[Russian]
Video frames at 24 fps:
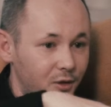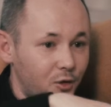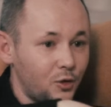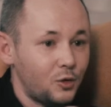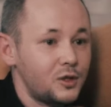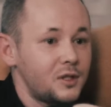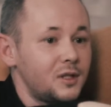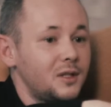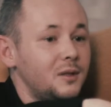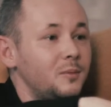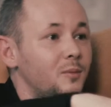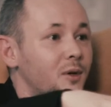кто
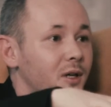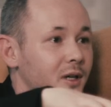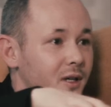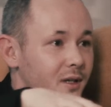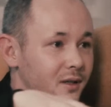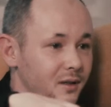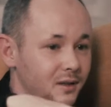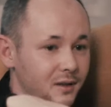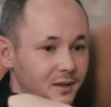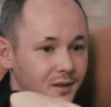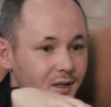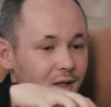
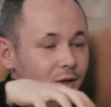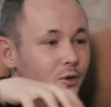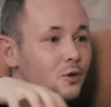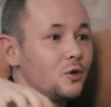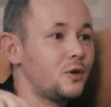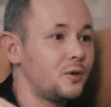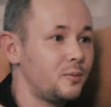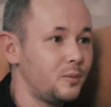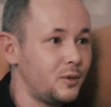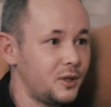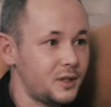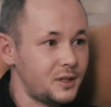занимает
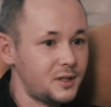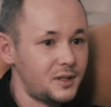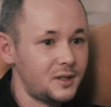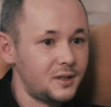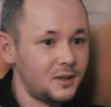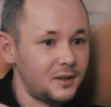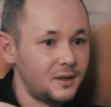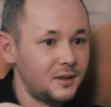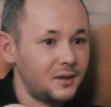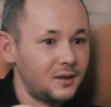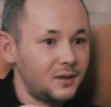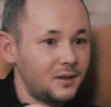какое
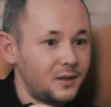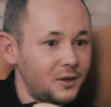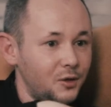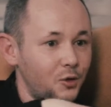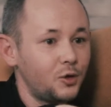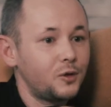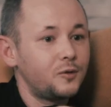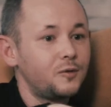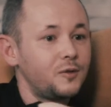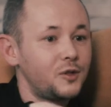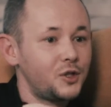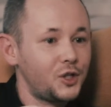место,
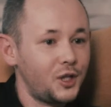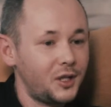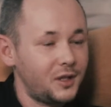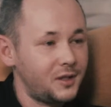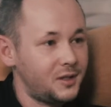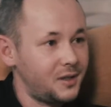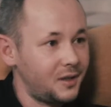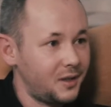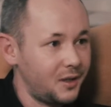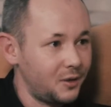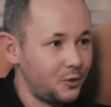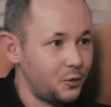кто отвечает
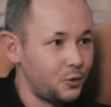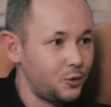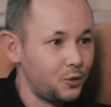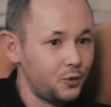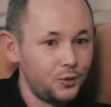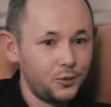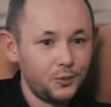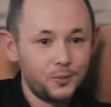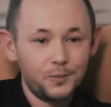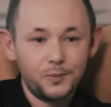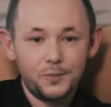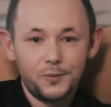за
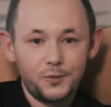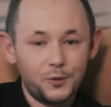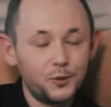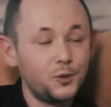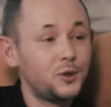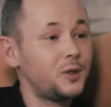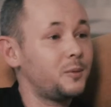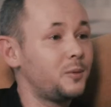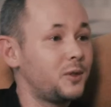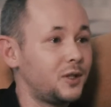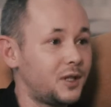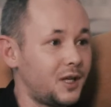какую
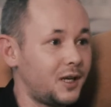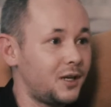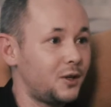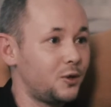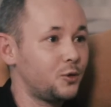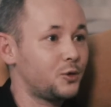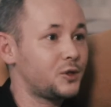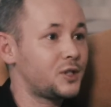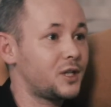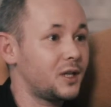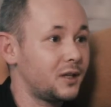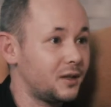
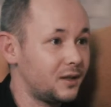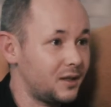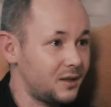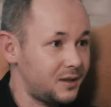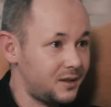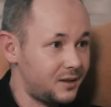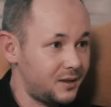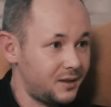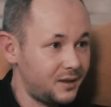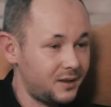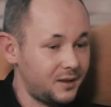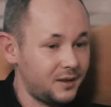фундаментальную ценность,